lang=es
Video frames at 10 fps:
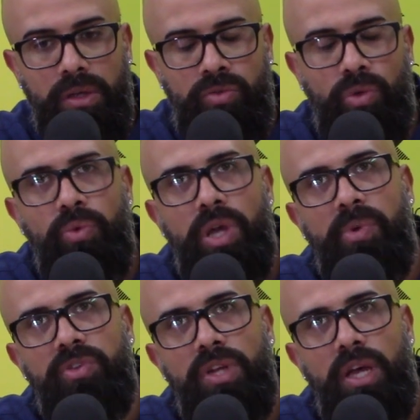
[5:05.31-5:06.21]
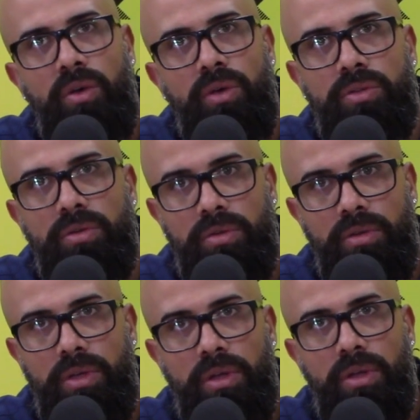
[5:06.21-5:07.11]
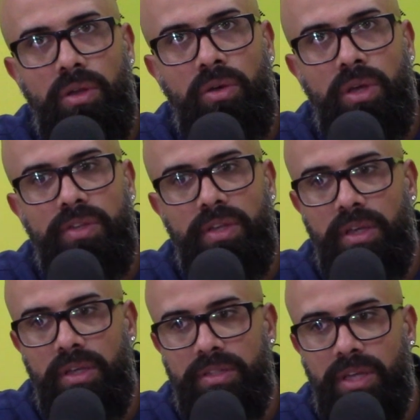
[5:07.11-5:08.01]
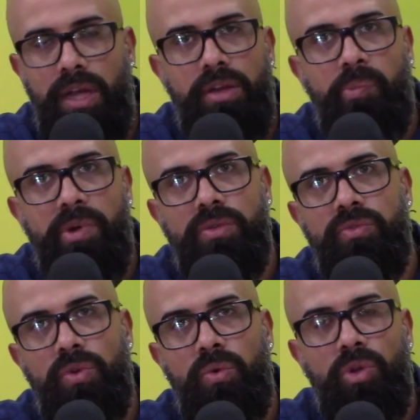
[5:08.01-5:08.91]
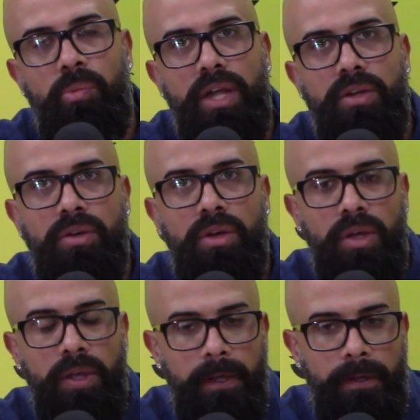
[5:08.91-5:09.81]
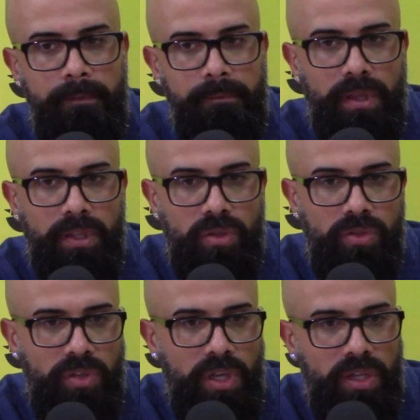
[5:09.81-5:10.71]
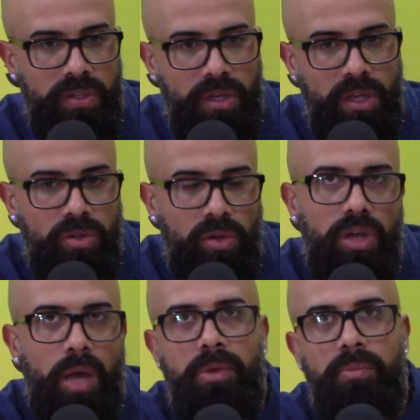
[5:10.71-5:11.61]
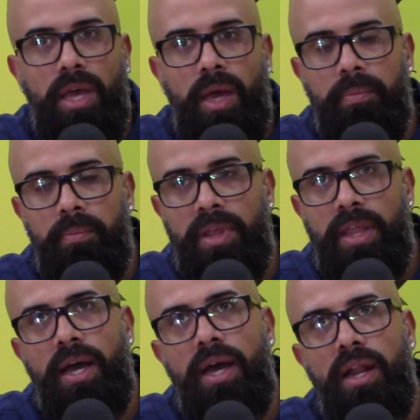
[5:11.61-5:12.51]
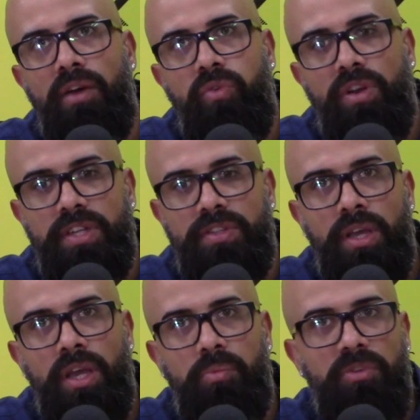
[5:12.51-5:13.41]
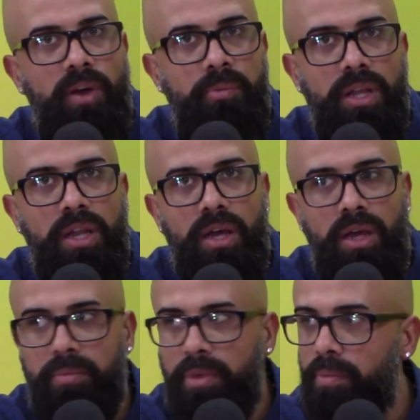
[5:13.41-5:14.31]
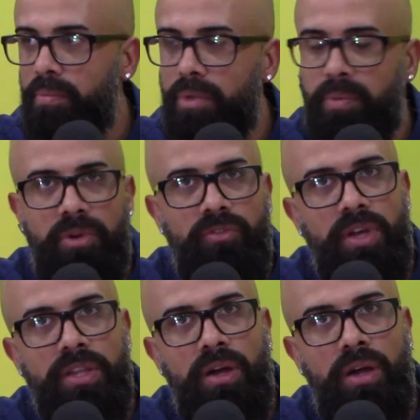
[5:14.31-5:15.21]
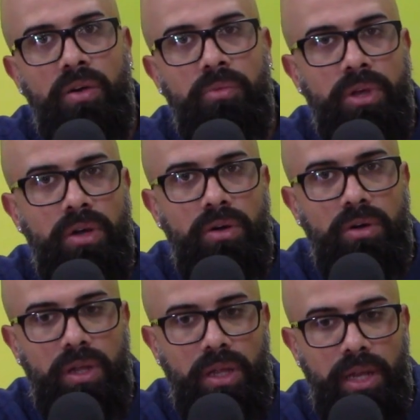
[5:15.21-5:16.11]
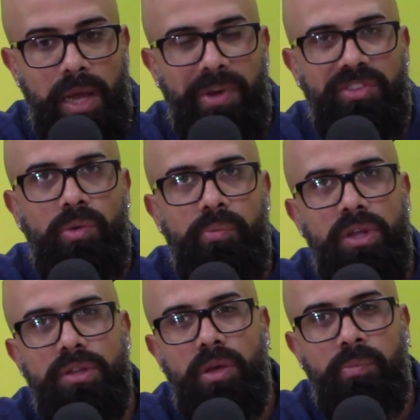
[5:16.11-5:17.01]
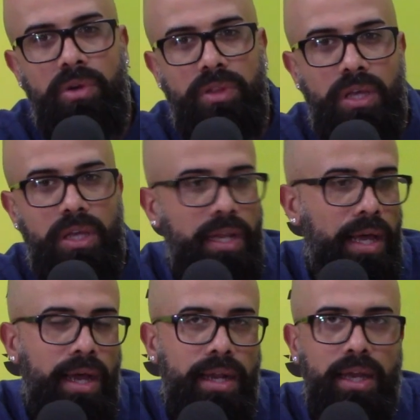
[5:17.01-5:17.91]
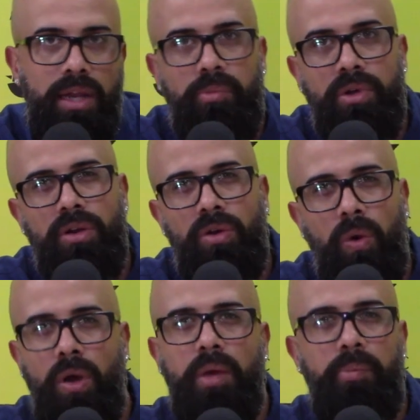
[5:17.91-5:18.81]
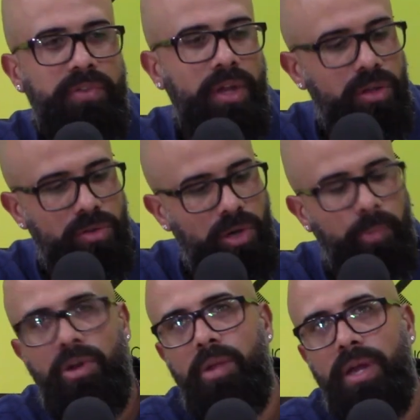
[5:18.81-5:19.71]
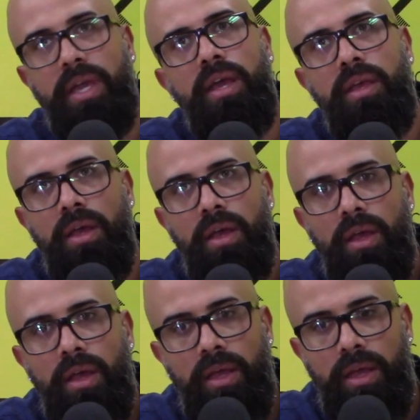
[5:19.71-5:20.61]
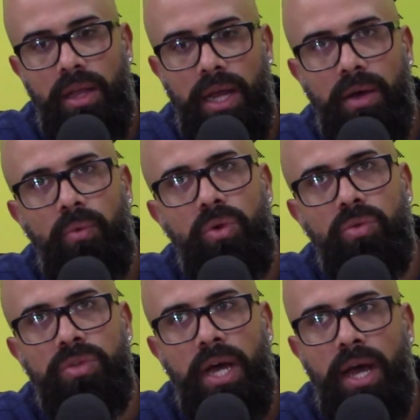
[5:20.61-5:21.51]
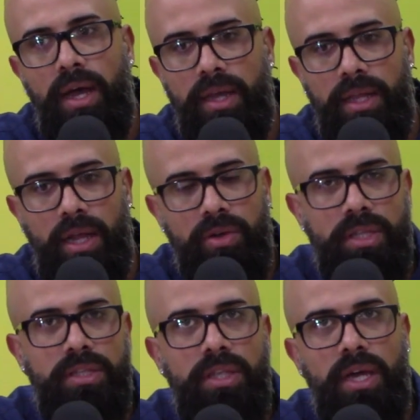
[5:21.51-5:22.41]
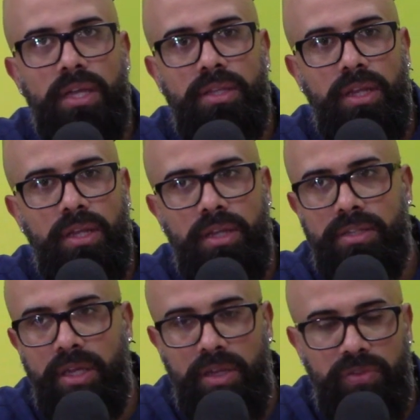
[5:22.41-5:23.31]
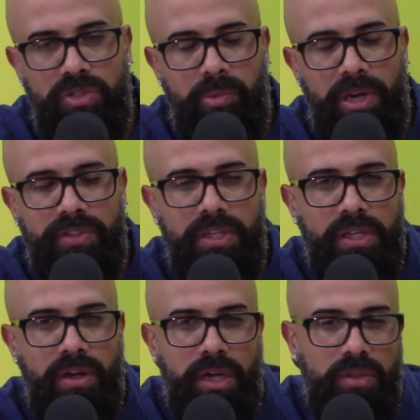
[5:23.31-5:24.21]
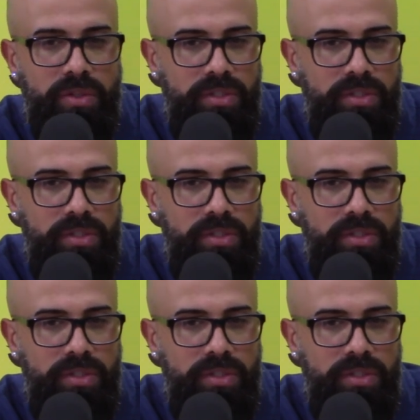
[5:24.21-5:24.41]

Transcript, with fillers: Y soy muy apasionado de esto. Eh, lo que es eh, el salario pasa en un segundo plano. Entonces, esto es lo que a mí me, da la fuerza a seguir, mi familia, mis profes que trabajan conmigo, eh, la pasión por este deporte y las ganas que le ponen los jugadores a pesar de todos los problemas que hay, la voluntad, la honestidad que tienen y el sacrificio para seguir trabajando.